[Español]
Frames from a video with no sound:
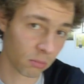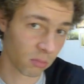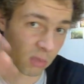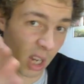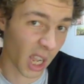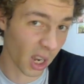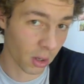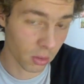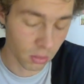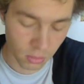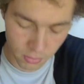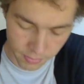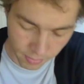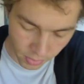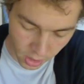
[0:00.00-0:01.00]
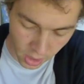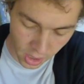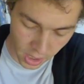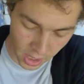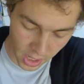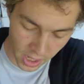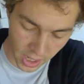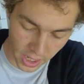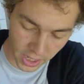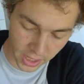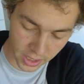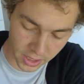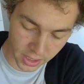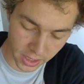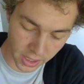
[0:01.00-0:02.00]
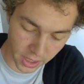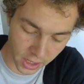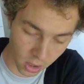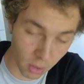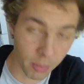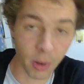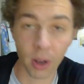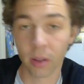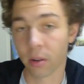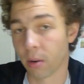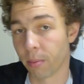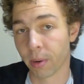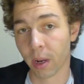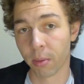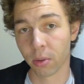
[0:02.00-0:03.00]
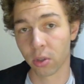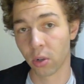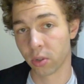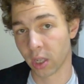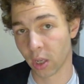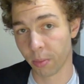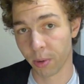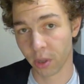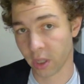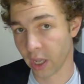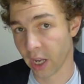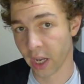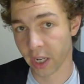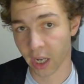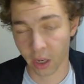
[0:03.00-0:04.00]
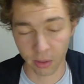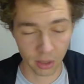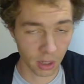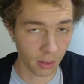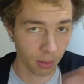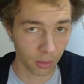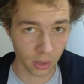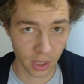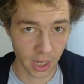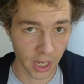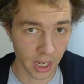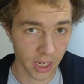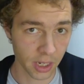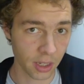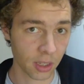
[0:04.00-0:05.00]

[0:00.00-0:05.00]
lejos. Este, comprábamos todos los años pirotecnia, reventábamos botellas,